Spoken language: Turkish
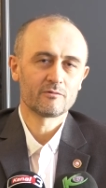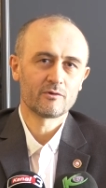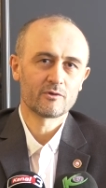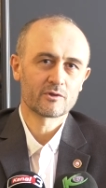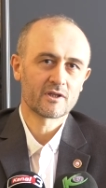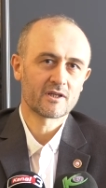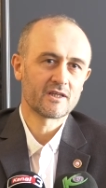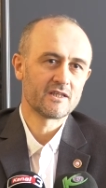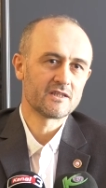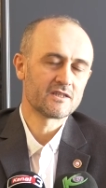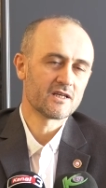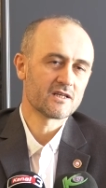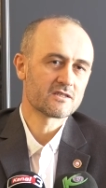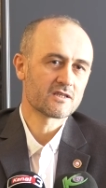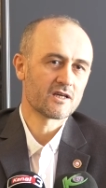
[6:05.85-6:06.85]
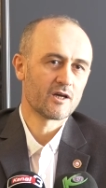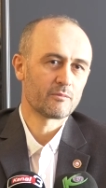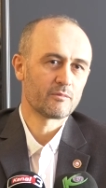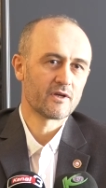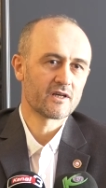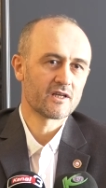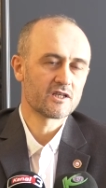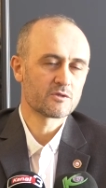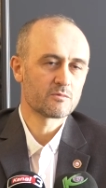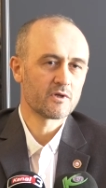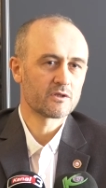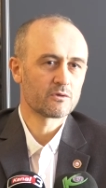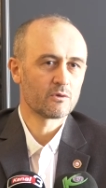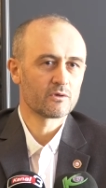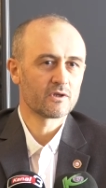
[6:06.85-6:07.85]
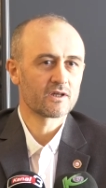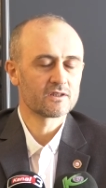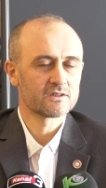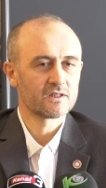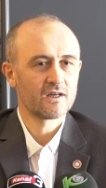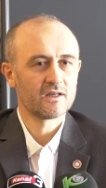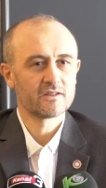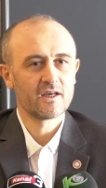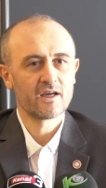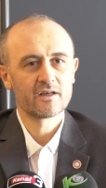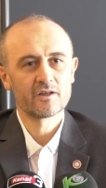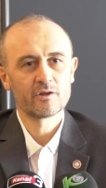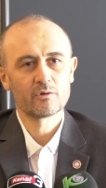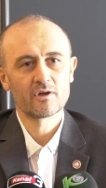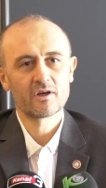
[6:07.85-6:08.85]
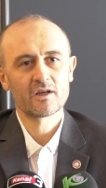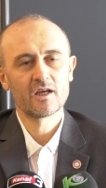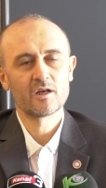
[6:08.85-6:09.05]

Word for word: oradaki ihtiyaç sahiplerine hizmet yoluna Kızılay Derneği olarak